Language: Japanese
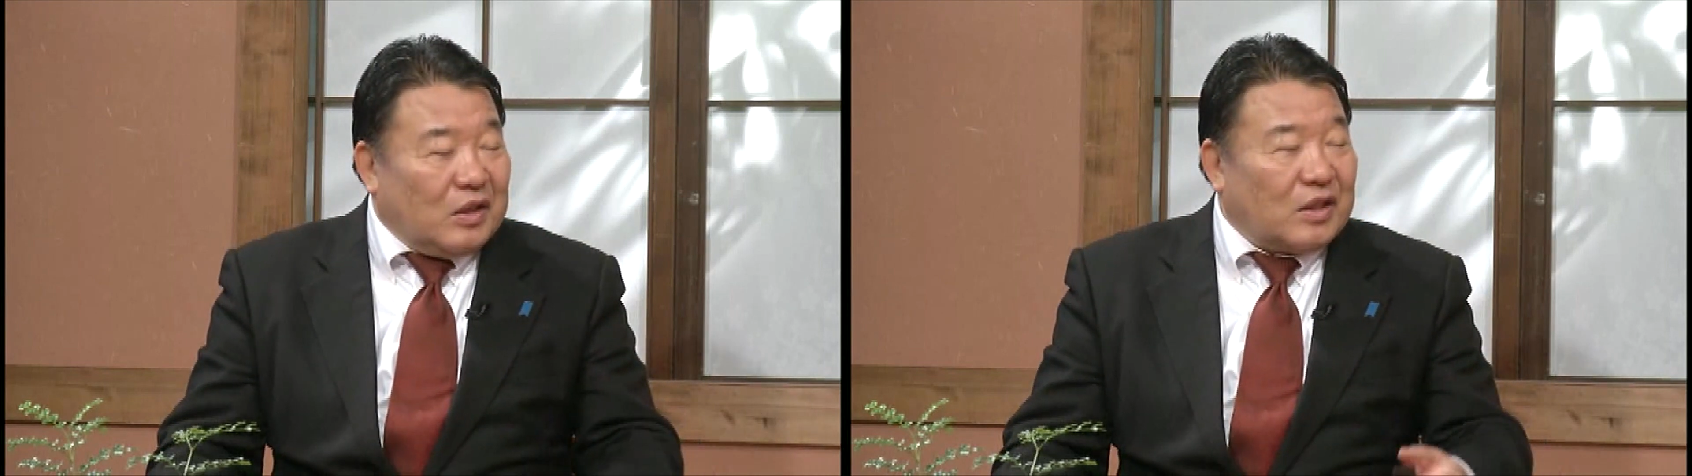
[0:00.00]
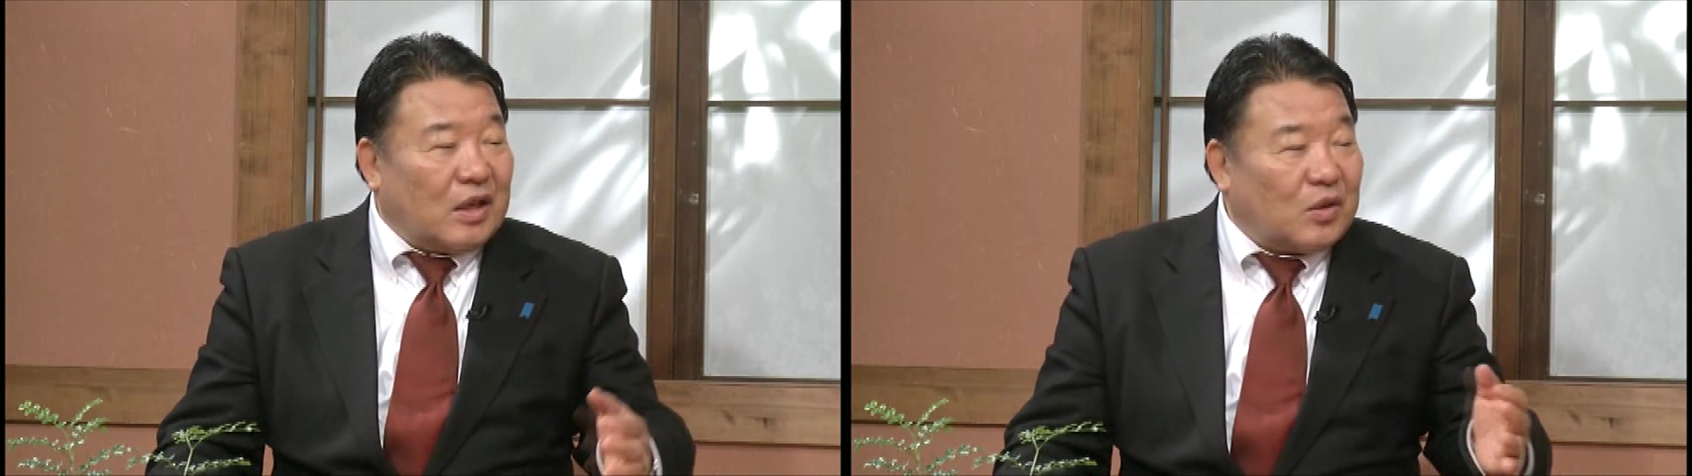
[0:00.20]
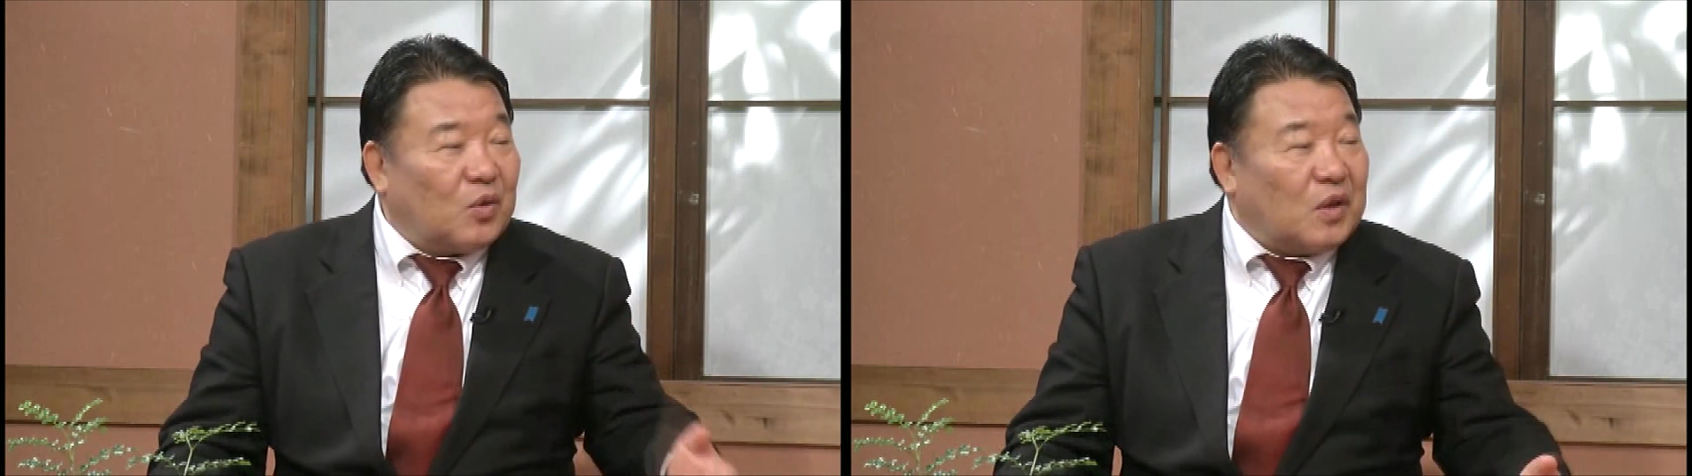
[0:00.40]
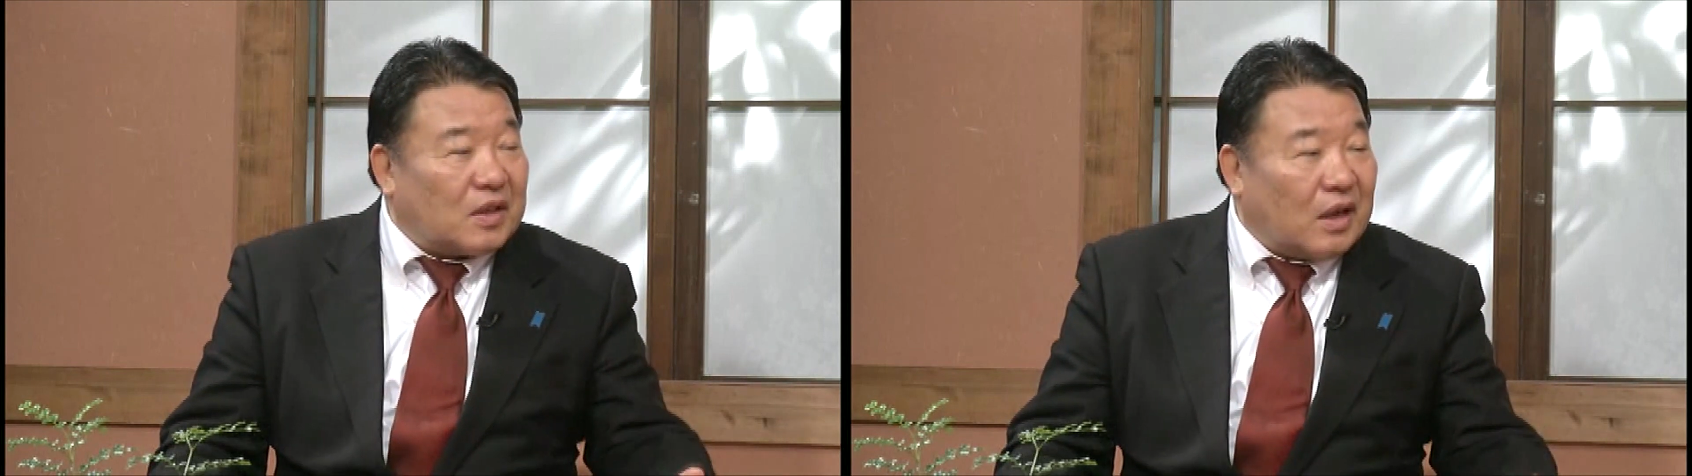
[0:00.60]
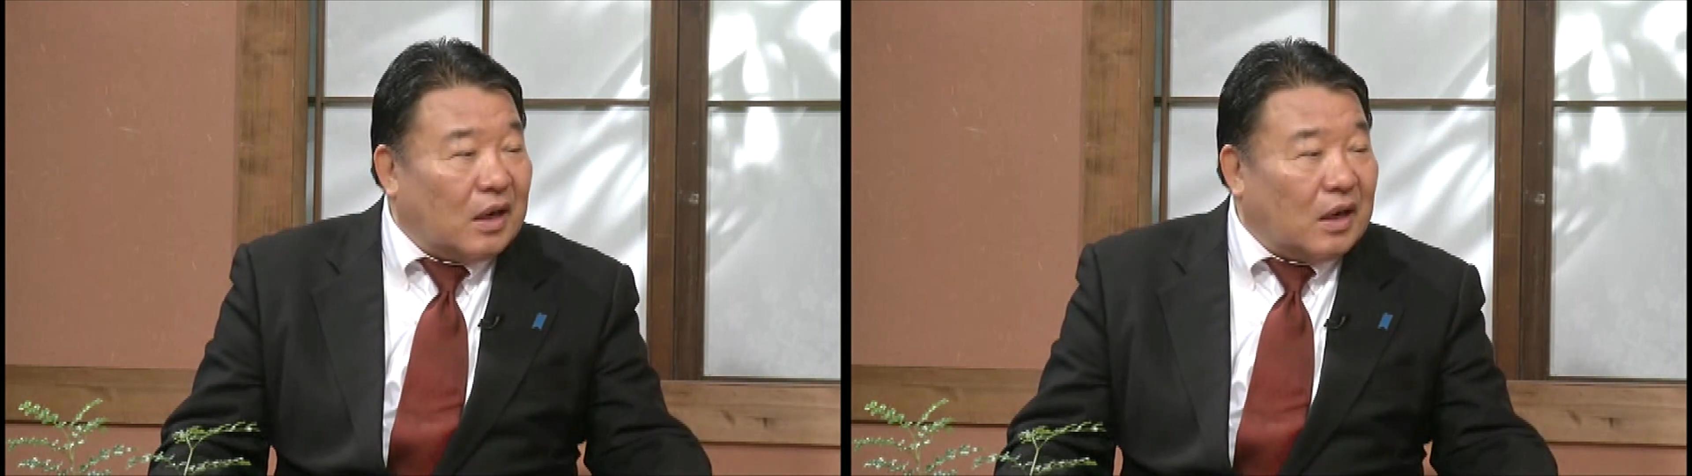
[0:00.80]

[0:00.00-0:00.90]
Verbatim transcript: 実際そうですか